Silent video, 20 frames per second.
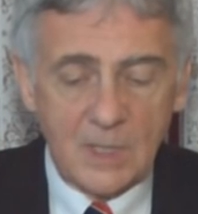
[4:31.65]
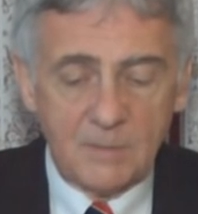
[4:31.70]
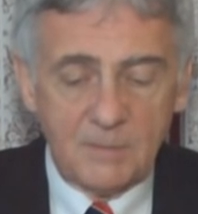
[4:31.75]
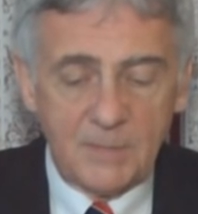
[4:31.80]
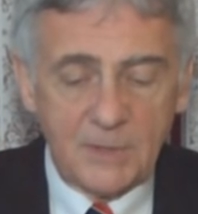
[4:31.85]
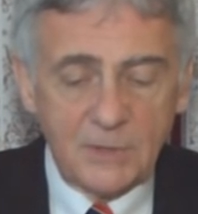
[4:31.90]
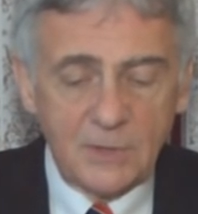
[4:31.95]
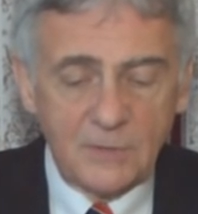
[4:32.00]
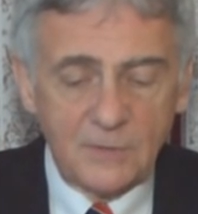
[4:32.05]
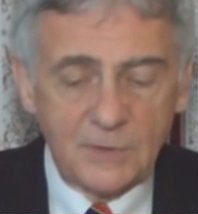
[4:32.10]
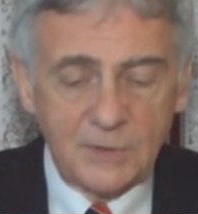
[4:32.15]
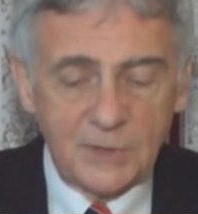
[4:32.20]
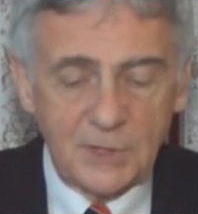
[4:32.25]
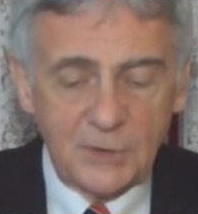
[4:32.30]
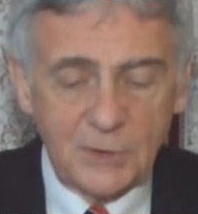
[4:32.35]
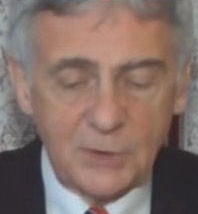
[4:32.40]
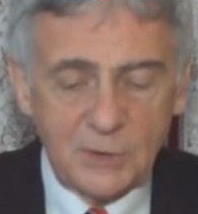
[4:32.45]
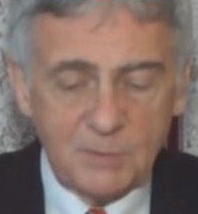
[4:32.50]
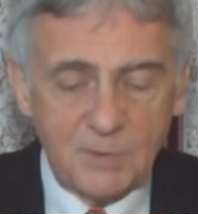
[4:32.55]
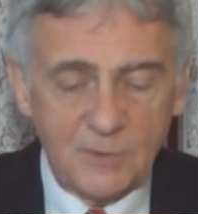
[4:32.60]
Beethoven
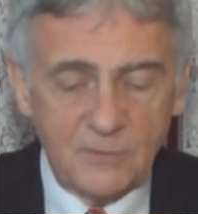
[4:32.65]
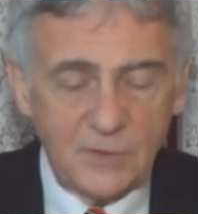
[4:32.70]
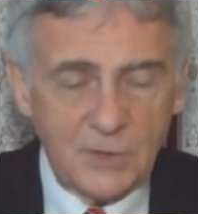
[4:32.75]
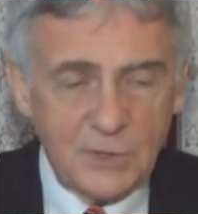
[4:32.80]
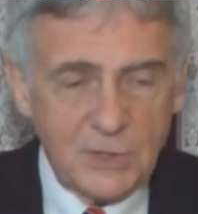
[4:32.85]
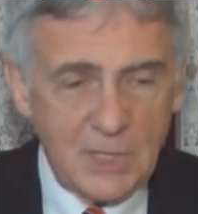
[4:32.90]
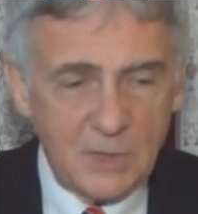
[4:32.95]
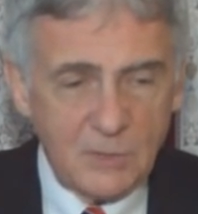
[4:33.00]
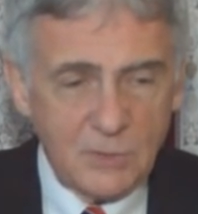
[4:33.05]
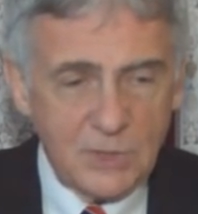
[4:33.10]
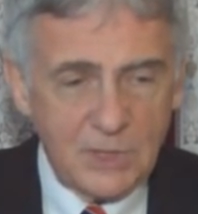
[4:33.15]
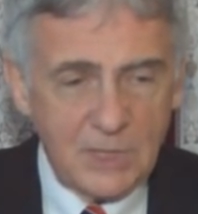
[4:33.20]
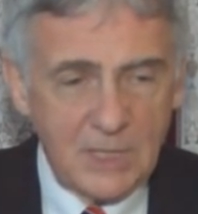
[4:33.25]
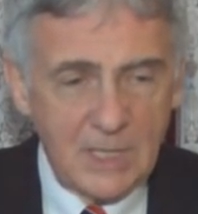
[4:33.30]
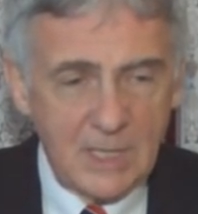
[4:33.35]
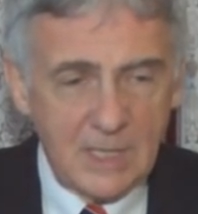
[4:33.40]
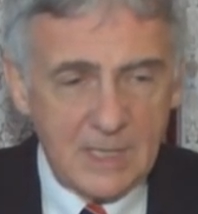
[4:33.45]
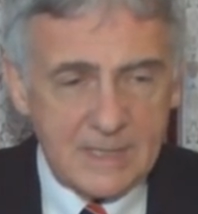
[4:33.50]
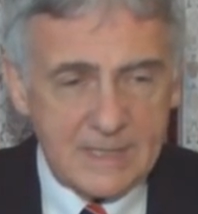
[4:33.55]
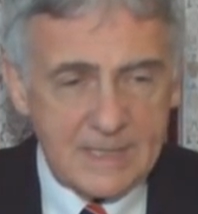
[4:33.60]
kiedyś powiedział, że
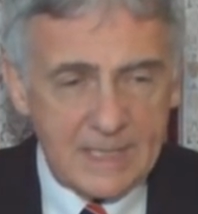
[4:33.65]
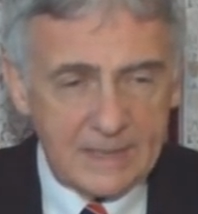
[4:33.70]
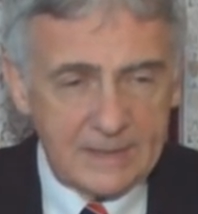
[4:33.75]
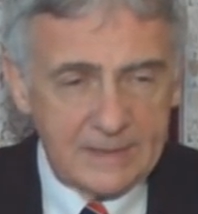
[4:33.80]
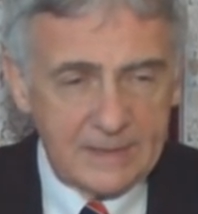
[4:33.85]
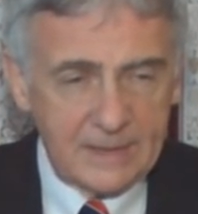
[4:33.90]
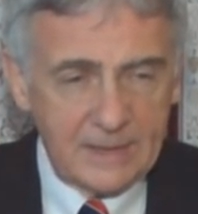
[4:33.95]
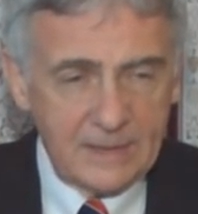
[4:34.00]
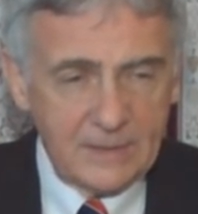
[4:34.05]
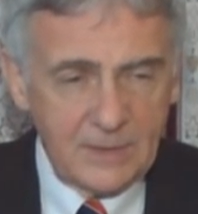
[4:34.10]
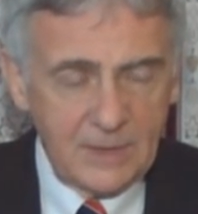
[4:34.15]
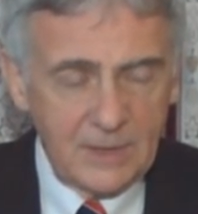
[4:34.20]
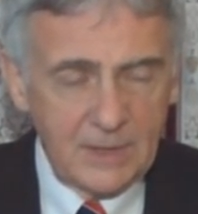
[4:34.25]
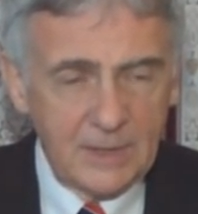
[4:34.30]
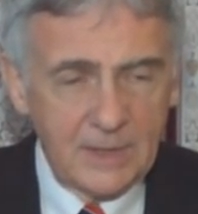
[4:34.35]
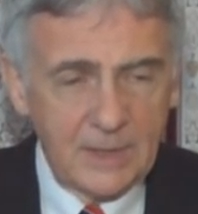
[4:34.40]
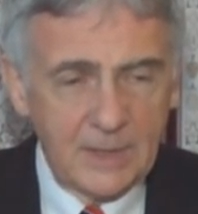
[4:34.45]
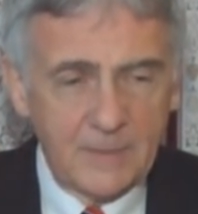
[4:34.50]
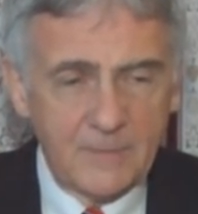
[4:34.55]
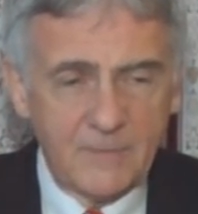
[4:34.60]

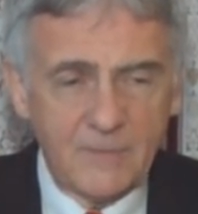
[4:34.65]
zagranie